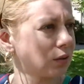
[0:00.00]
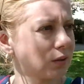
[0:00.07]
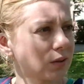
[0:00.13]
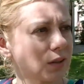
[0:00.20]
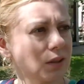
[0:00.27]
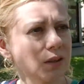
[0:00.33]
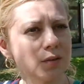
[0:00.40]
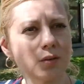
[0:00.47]

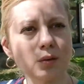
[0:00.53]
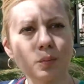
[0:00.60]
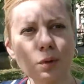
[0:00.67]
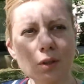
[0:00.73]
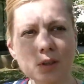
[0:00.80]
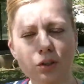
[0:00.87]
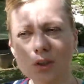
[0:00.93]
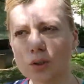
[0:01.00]
Скорее всего,
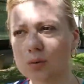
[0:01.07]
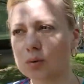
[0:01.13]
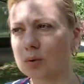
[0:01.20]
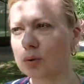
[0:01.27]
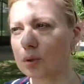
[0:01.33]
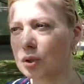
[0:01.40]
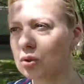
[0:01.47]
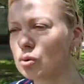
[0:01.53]
баклажан но
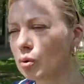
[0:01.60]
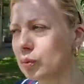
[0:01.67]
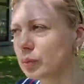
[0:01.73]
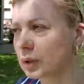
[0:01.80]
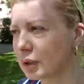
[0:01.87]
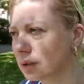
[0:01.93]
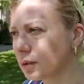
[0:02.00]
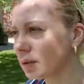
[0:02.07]
какой-то
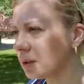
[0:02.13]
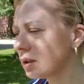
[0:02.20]
темный.